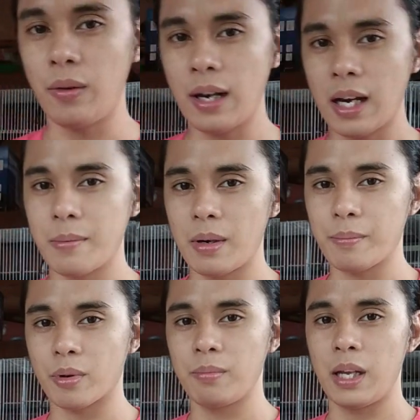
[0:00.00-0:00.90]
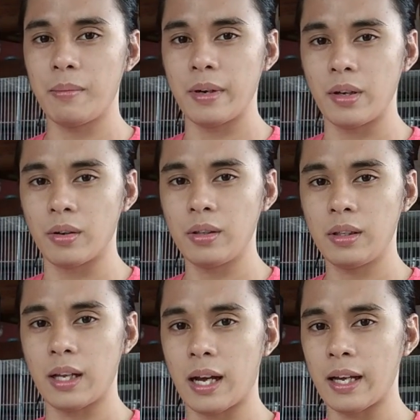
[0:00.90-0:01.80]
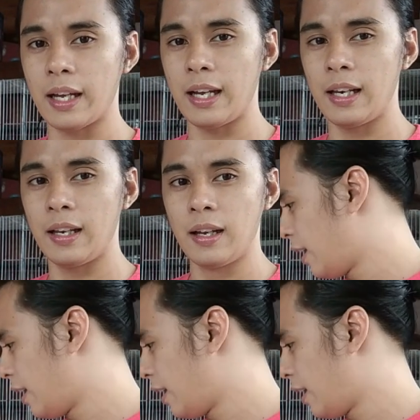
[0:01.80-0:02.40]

wala namang problema yon dahil